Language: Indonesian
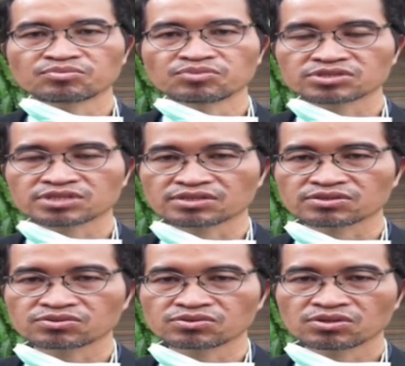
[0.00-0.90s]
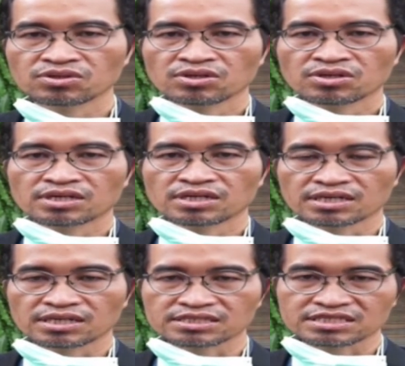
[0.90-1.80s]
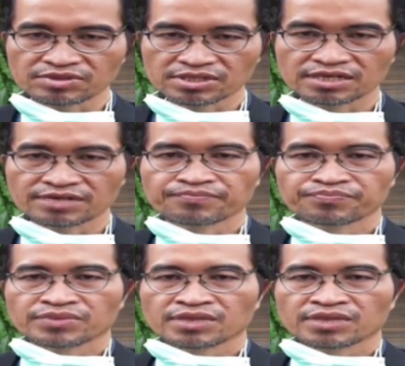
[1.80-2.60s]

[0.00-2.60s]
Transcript: 21 uh, eh, kecamatan.